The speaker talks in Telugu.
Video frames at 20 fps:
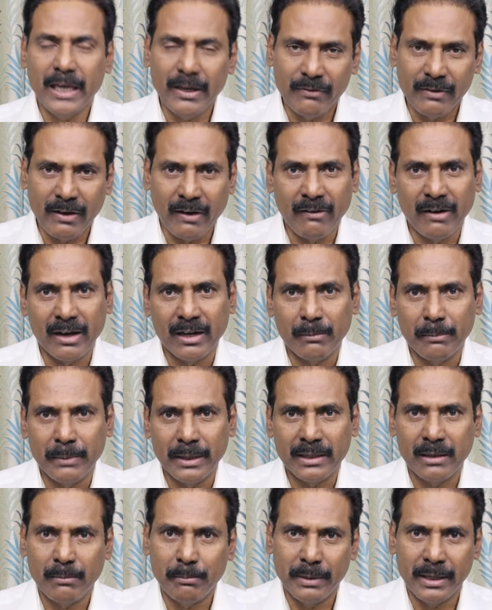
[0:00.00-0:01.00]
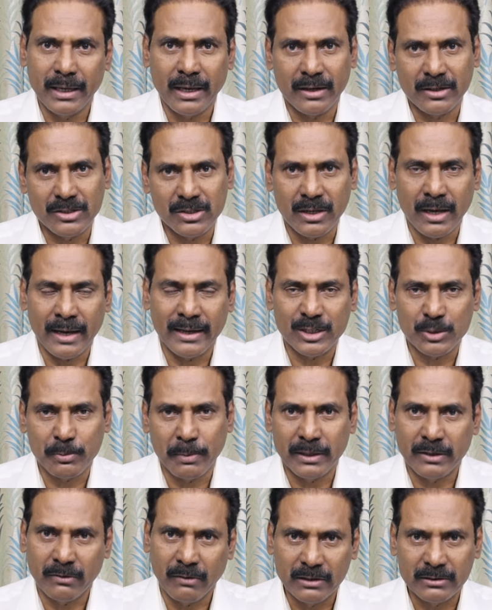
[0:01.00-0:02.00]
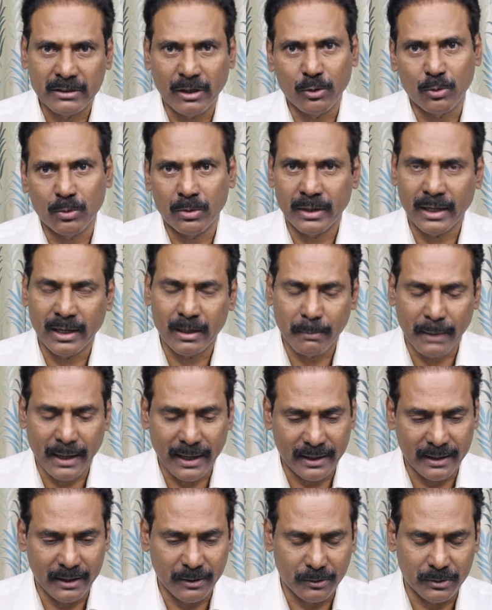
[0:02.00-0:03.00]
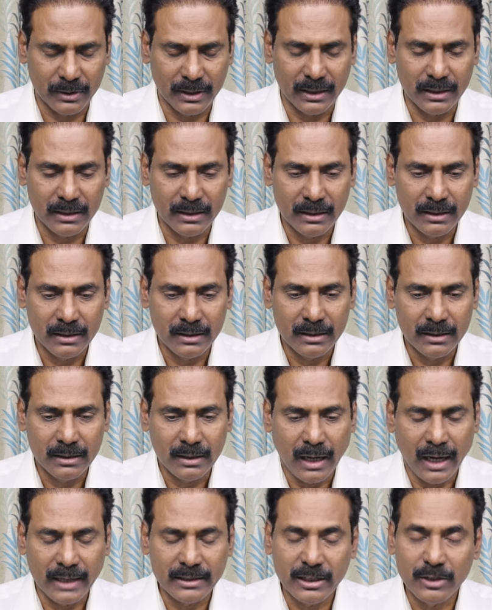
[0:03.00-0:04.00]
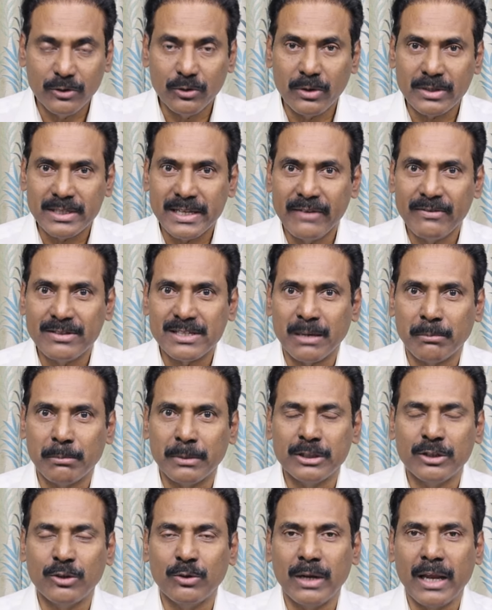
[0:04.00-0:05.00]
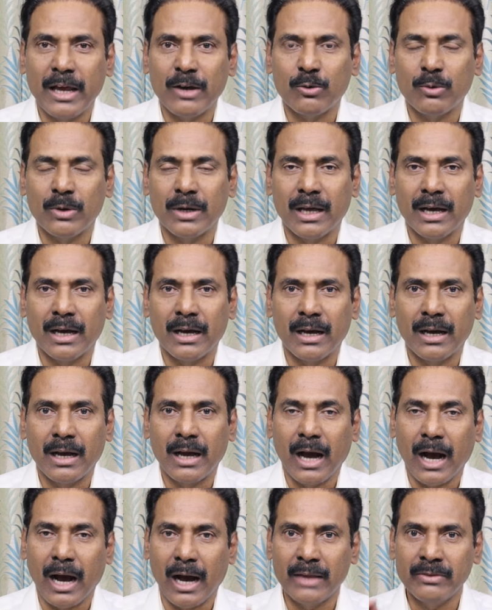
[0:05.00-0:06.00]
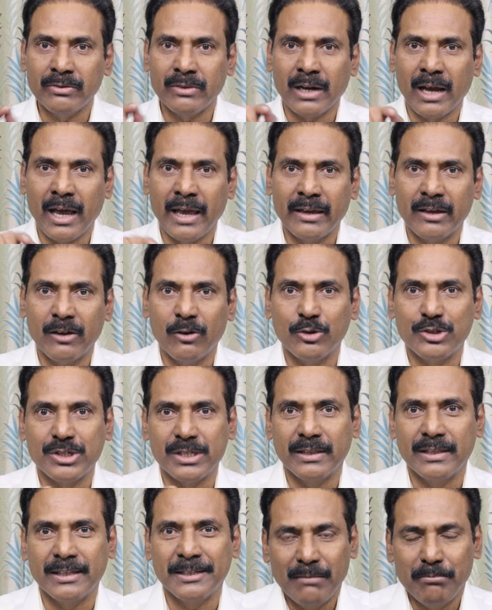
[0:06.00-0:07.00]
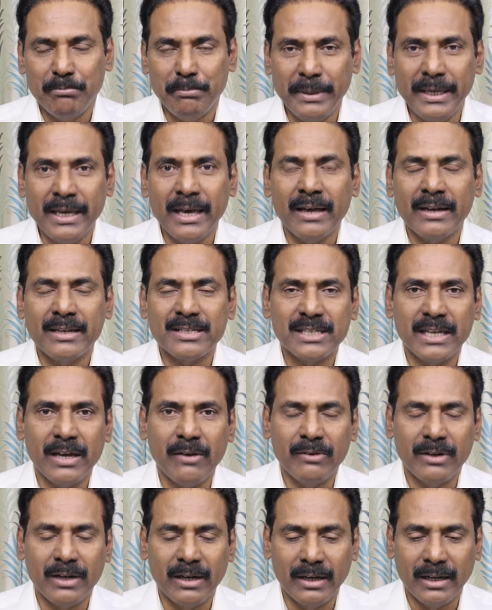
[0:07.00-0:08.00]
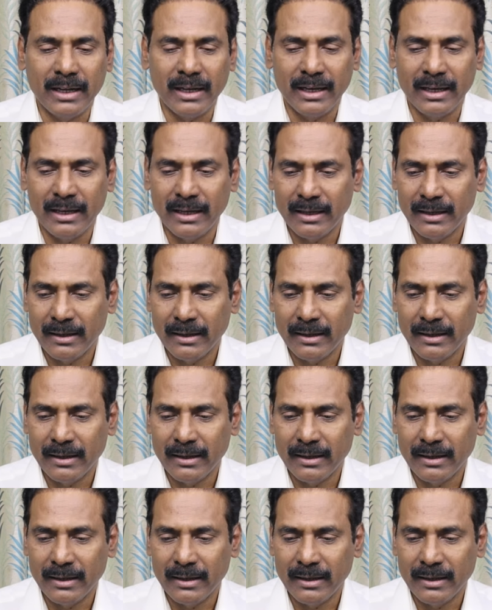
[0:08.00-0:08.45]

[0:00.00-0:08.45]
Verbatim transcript: ఈ వ్యవహారం మీద బీఆర్ఎస్ కాంగ్రెస్ పార్టీ వాళ్ళు తనుకుంటున్నారు బాగానే ఉంది అయితే ఇందులో ఏమి సంబంధం లేకుండా ఆంధ్ర యాంగిల్ వచ్చింది బీఆర్ఎస్కి ఏమిటంటే